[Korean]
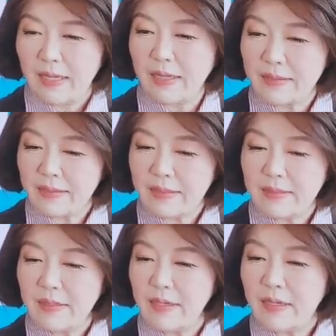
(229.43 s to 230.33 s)
그래서
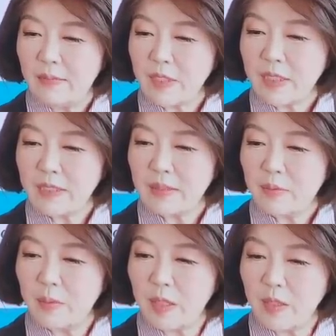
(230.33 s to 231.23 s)
일론 머스크
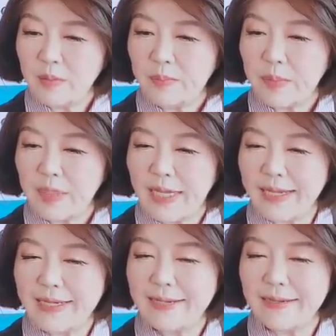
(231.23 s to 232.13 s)
보면요.
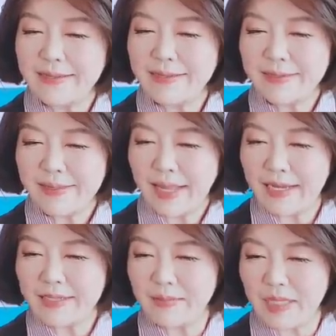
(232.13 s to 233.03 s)
자, 이런 것도
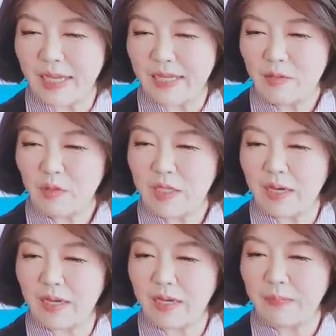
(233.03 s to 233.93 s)
날렸습니다.
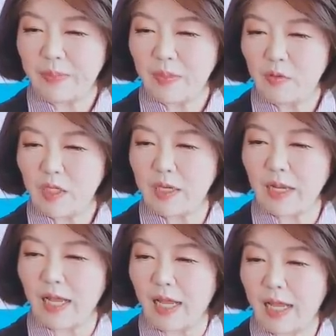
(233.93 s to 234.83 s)
트위터.
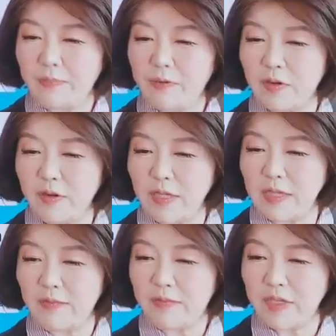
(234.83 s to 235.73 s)
트위터가 앞으로
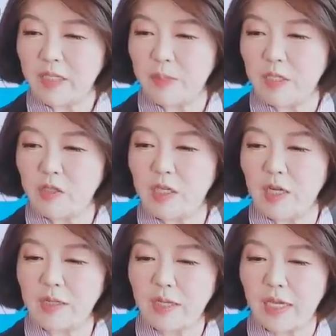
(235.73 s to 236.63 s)
이제 프리 스피치를
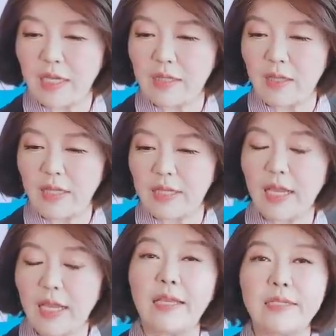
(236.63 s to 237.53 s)
어떻게 이,
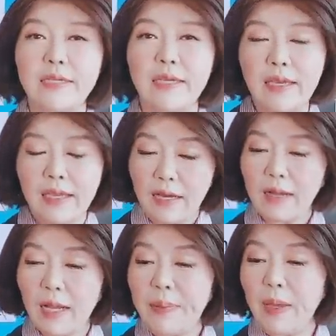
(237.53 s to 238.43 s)
이때까지
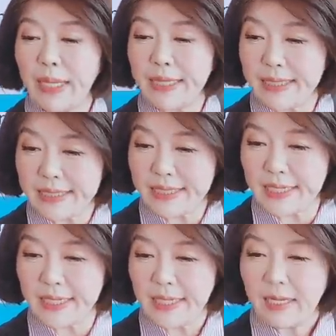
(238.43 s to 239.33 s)
억압해
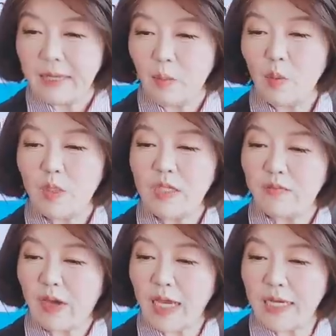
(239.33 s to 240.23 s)
왔는지
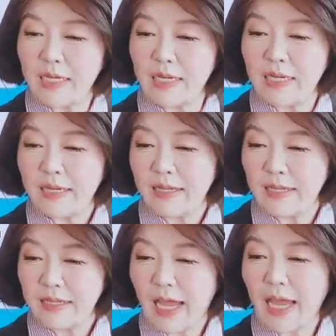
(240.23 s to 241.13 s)
모든 파일을
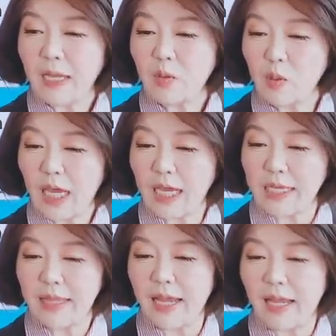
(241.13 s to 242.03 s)
다
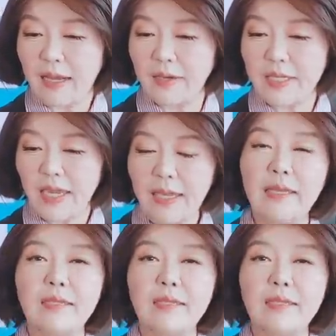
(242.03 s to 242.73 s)
공개하겠다. 어디에?